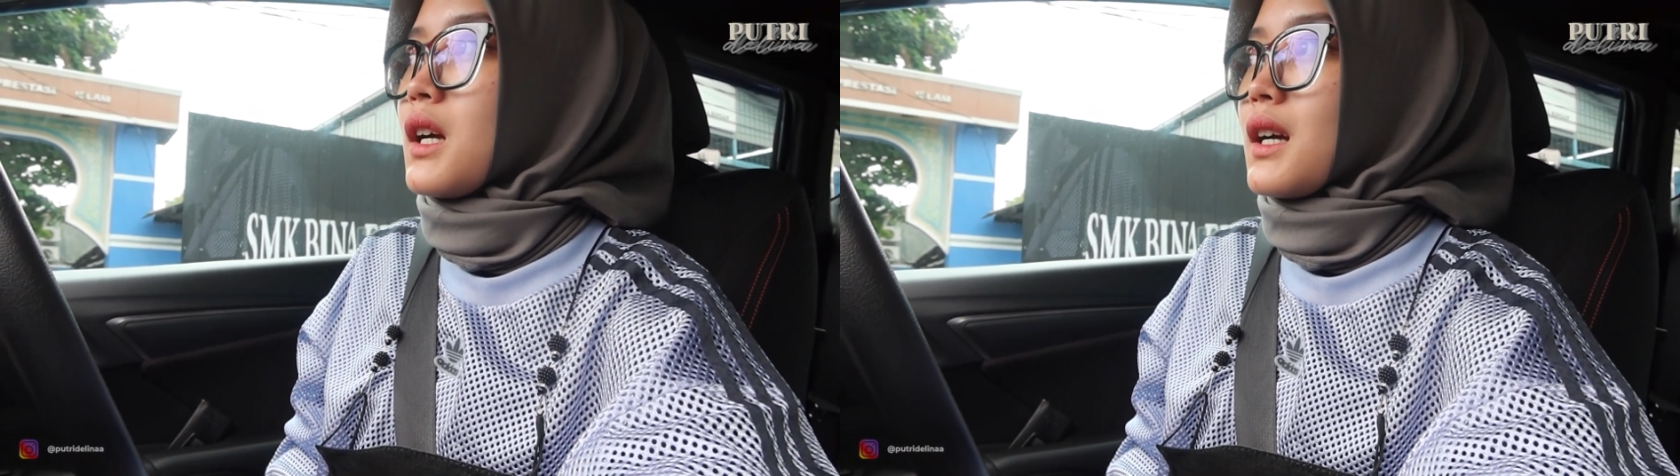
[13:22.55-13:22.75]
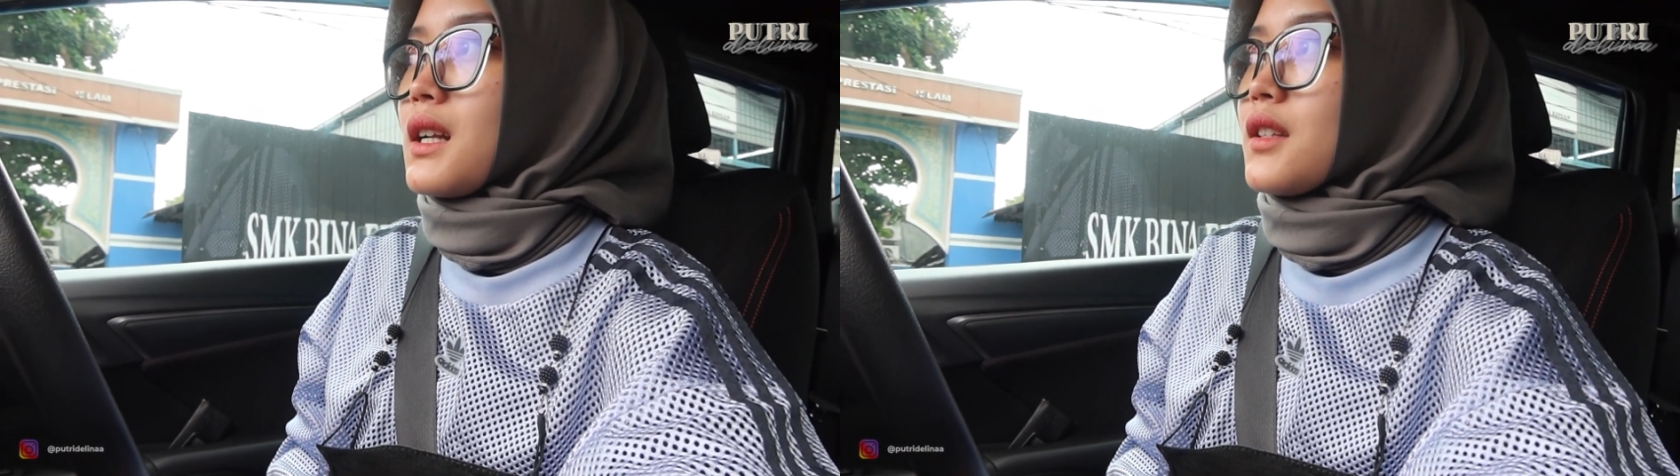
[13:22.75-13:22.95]

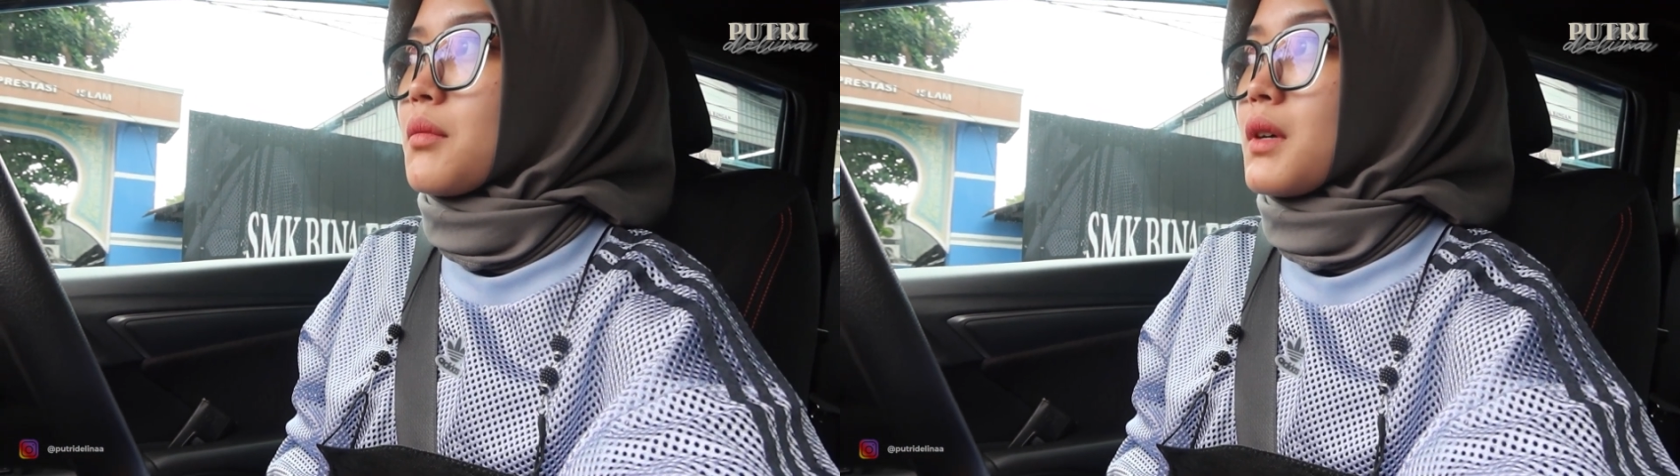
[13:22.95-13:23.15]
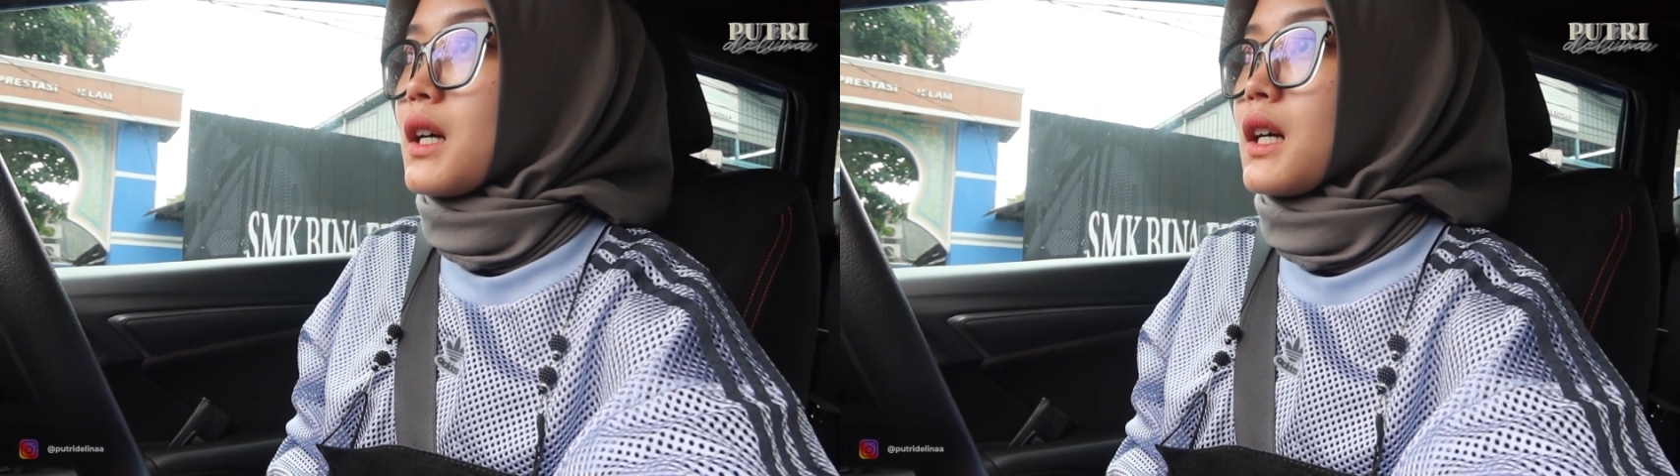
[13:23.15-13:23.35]
kalian
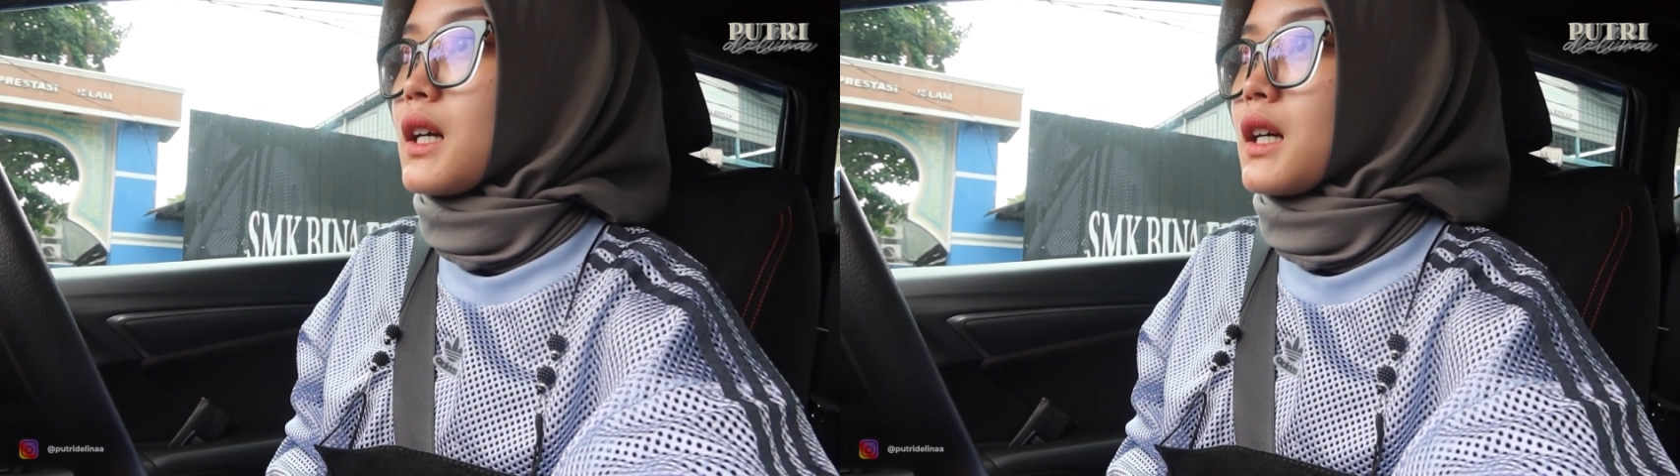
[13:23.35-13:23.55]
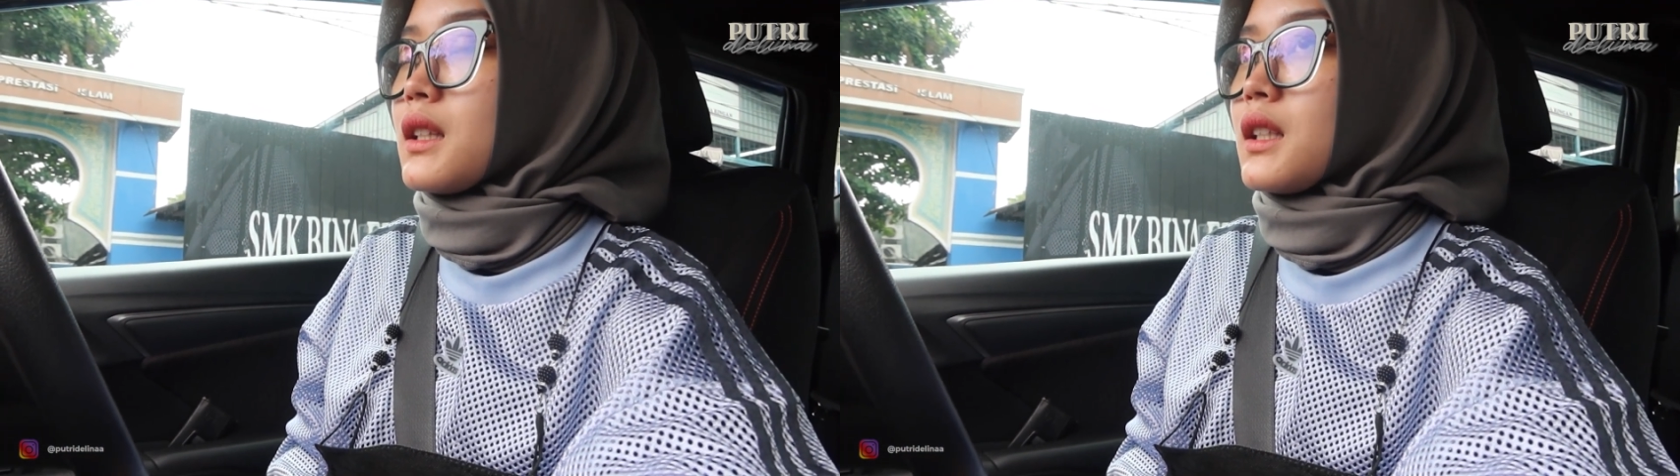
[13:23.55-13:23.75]

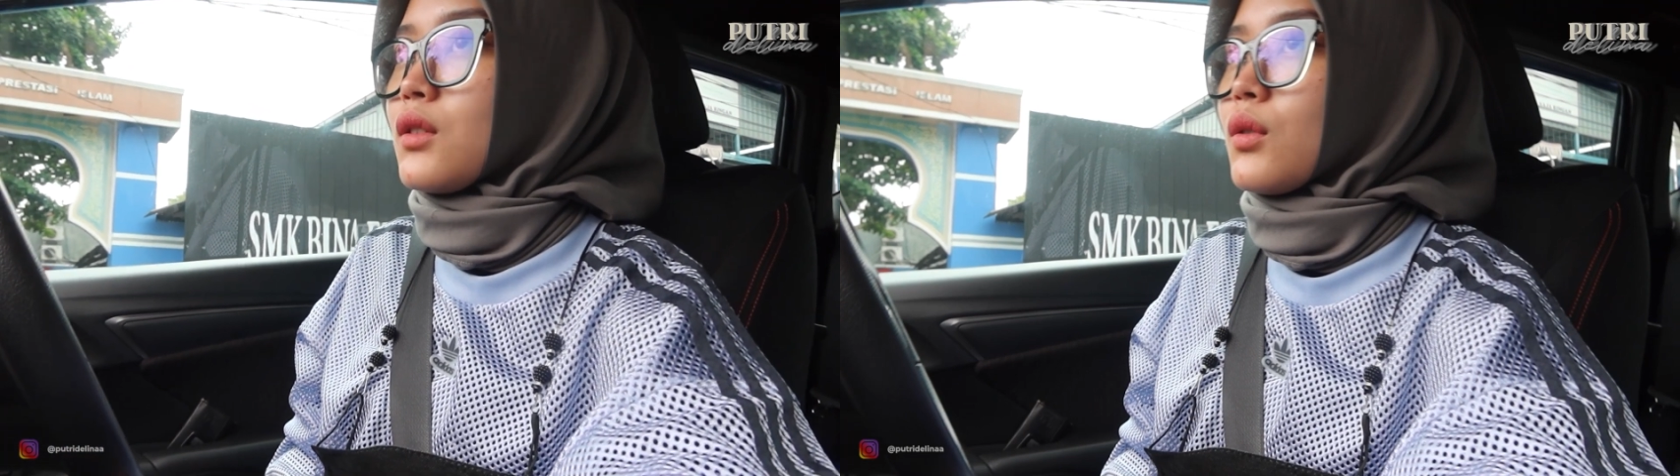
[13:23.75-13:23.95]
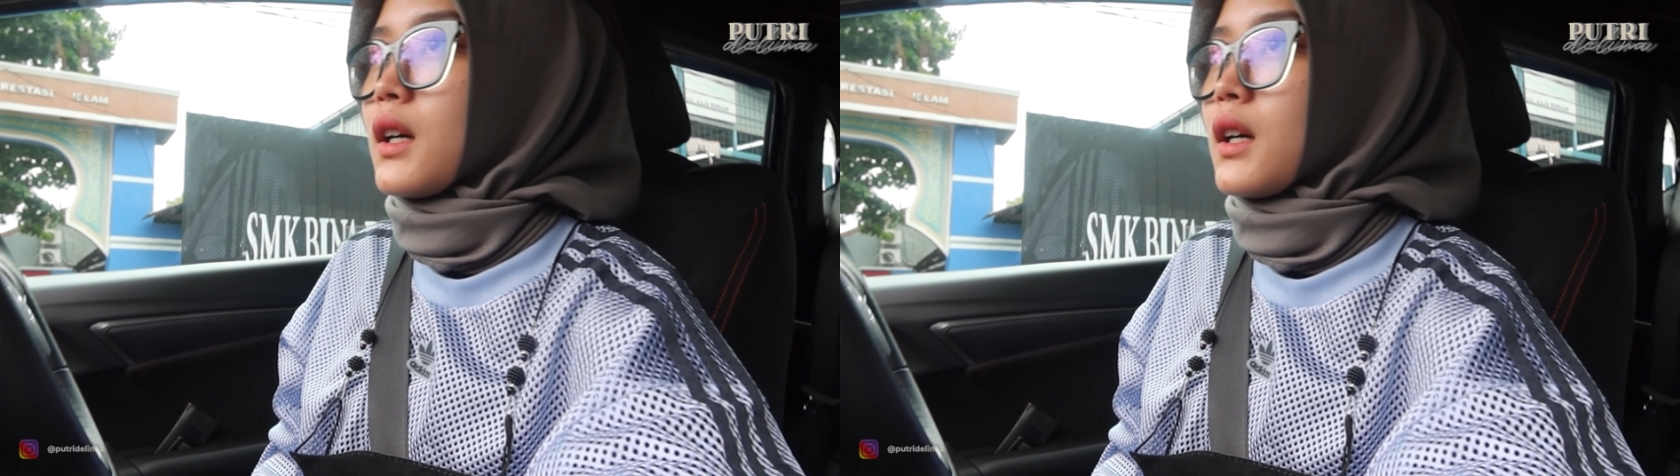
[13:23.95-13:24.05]
semangat gitu